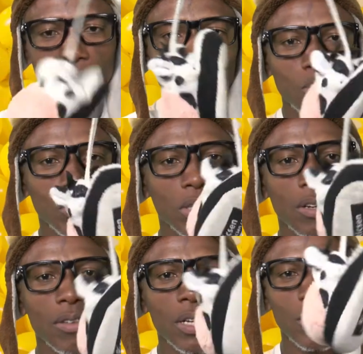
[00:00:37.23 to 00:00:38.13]
Que nem explodindo
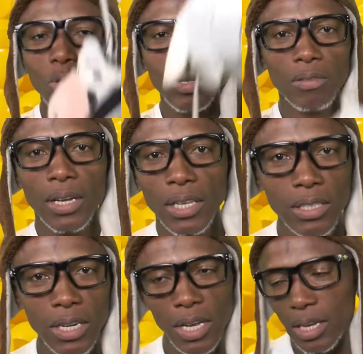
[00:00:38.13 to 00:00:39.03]
a vaca, você mostrou uma
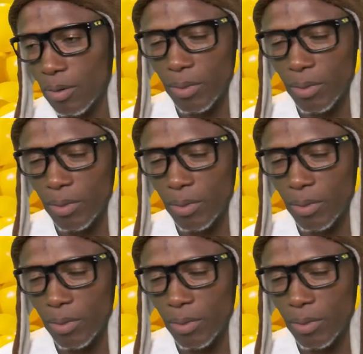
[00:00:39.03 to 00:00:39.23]
vaquinha, já era.